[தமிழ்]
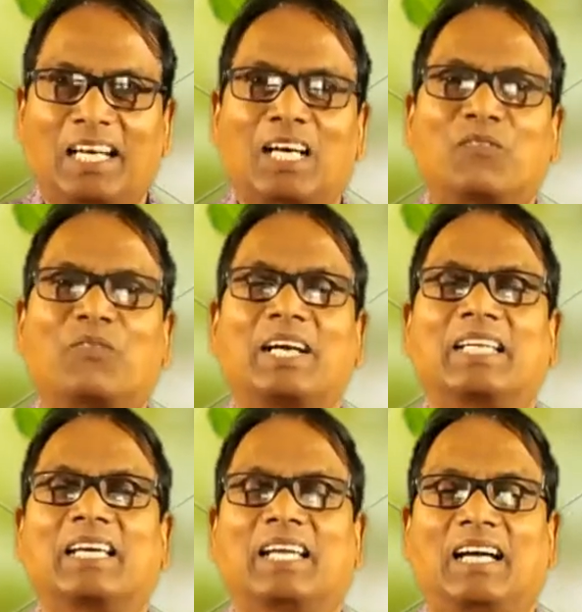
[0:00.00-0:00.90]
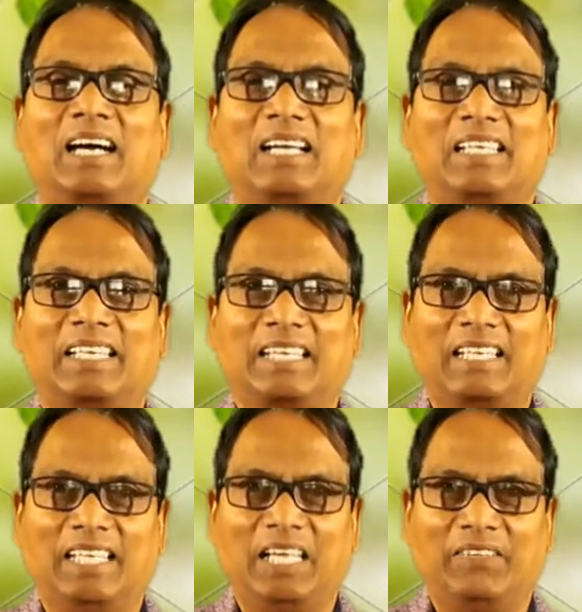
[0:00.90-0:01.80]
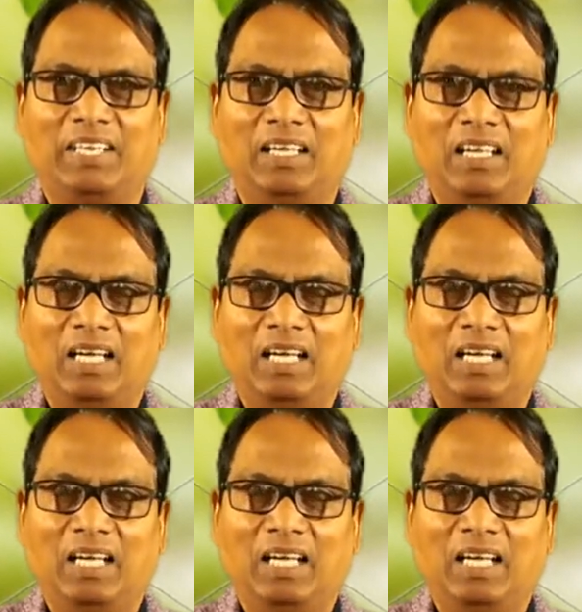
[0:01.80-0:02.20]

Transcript: நாம் வணங்குகிற ஆராதிக்கிற தேவன்